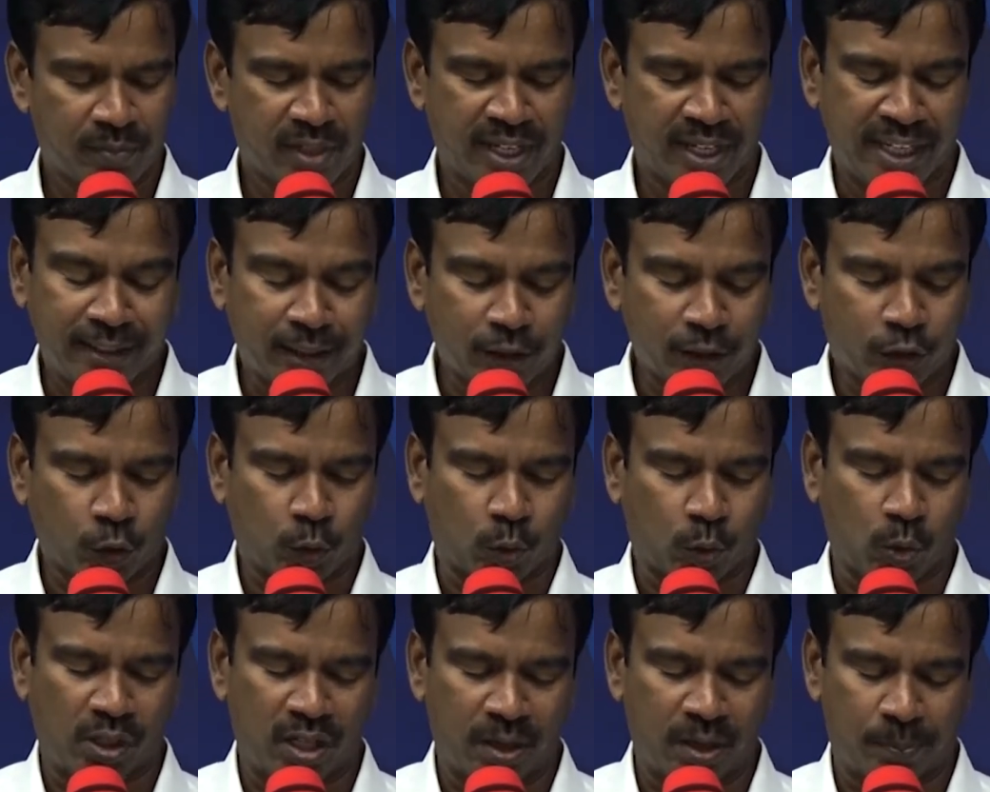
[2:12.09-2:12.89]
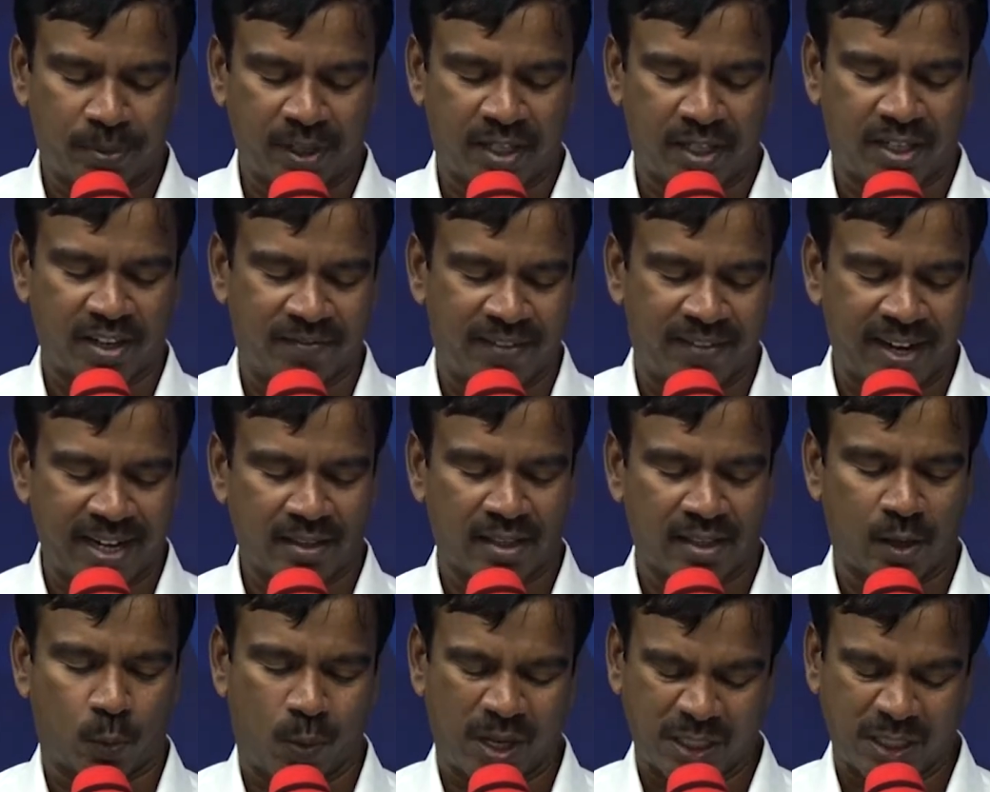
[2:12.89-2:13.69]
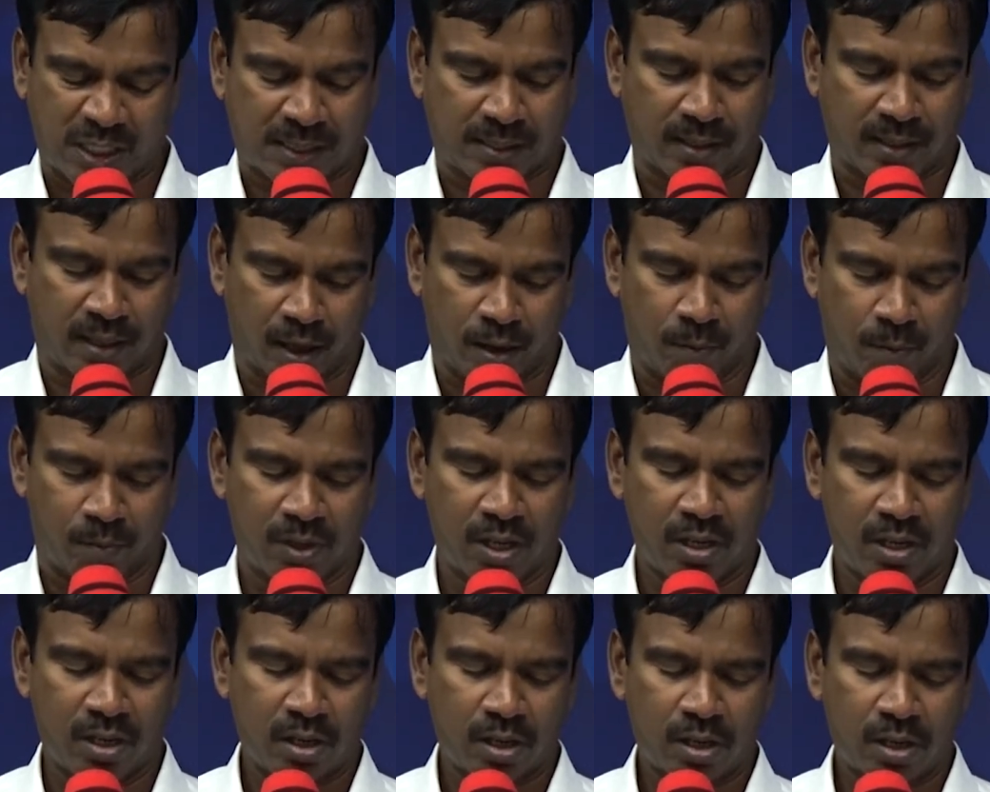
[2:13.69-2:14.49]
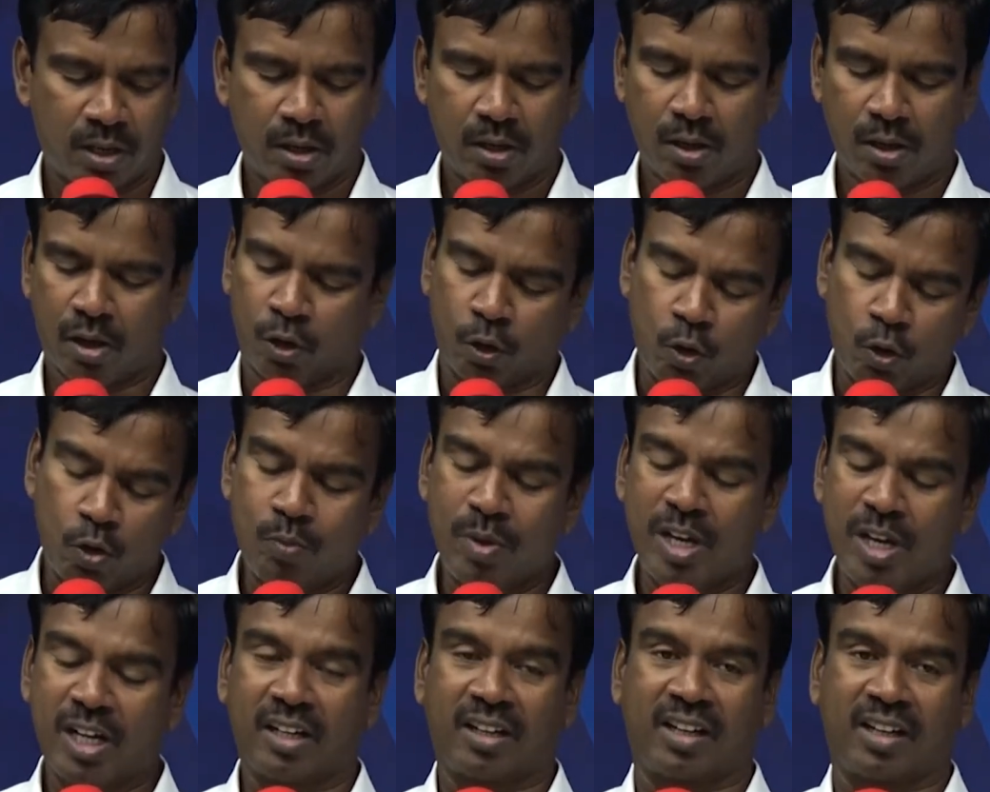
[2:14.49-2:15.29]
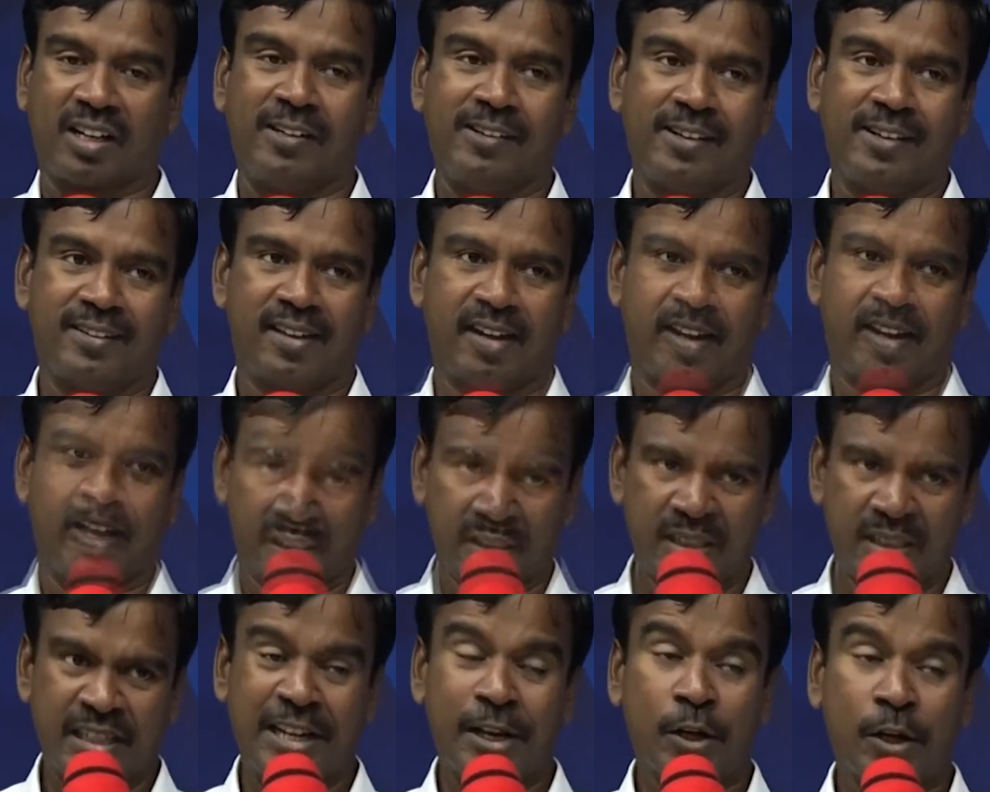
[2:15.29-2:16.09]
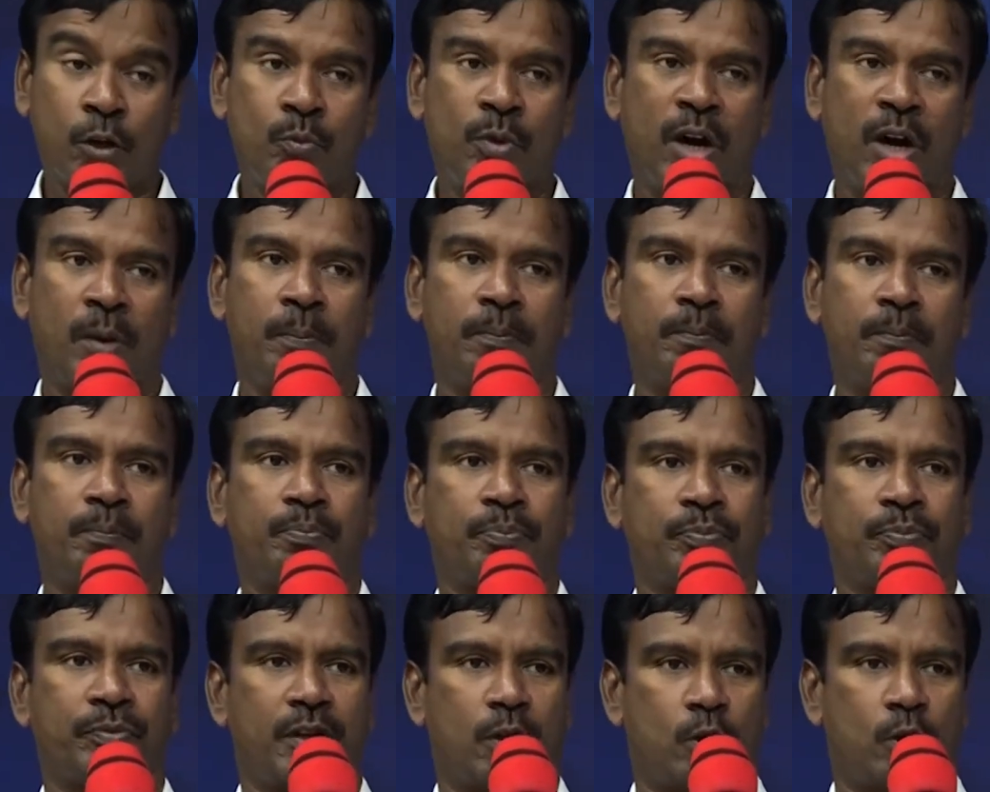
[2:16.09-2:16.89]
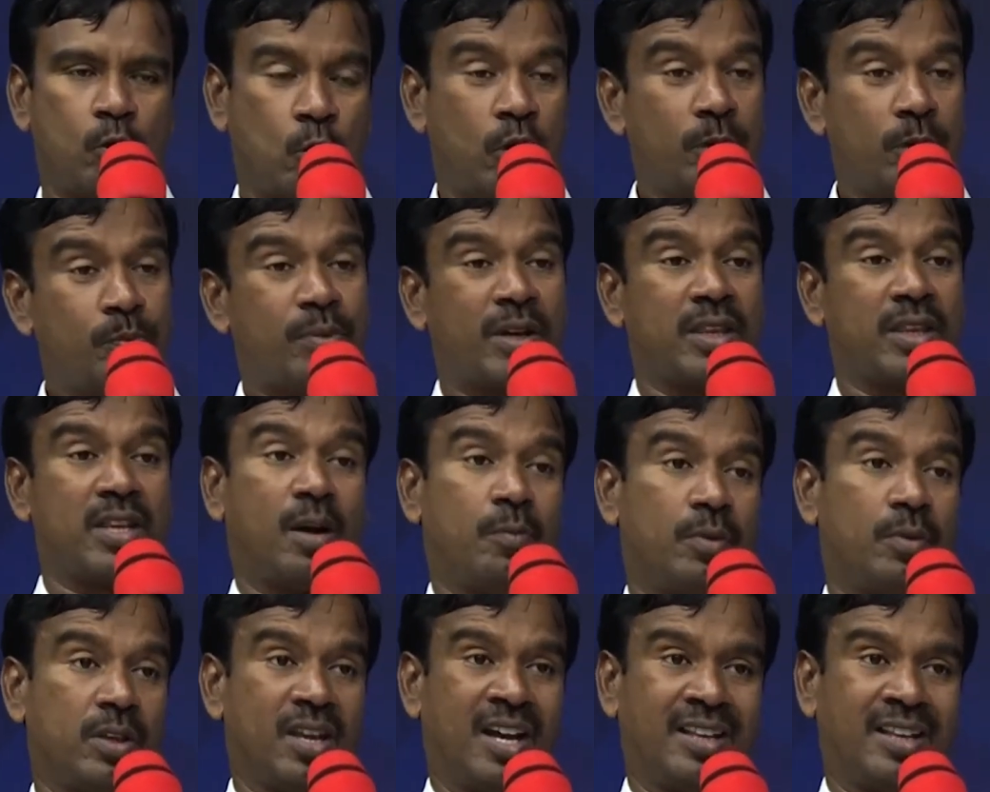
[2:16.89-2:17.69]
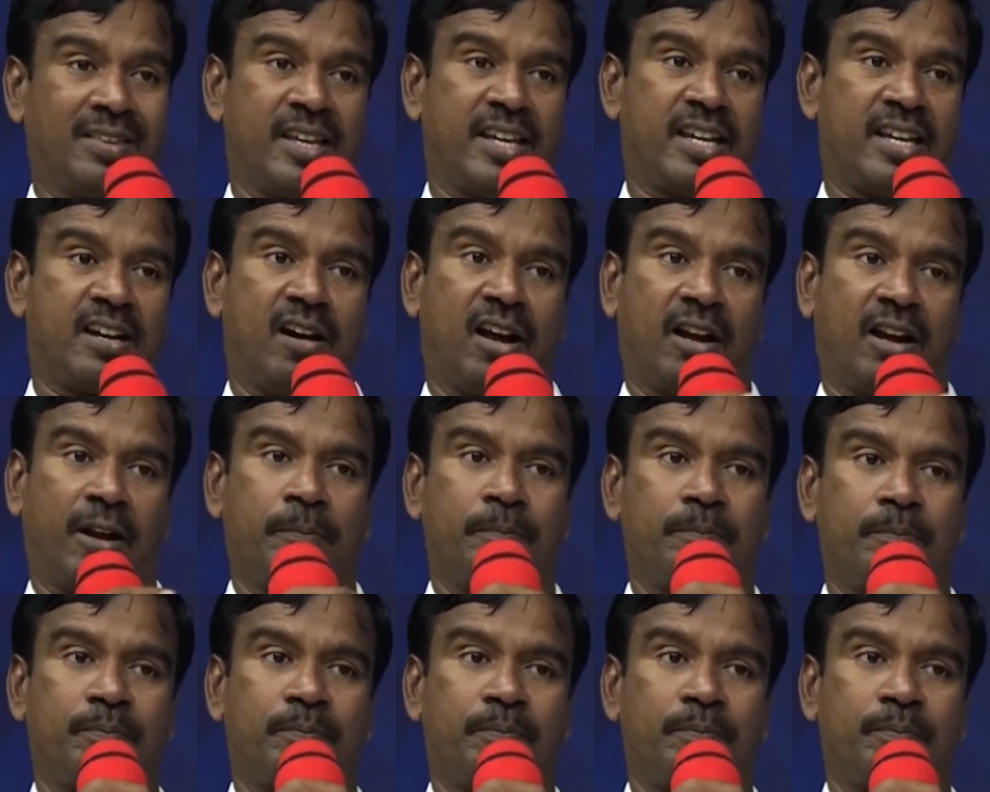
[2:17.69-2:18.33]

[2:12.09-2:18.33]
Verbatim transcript: எடுத்துக்கொள்ளப்பட்ட வேத வசனம் ரோமருக்கு எழுதின நிருபம் ஒன்பதாவது அதிகாரம்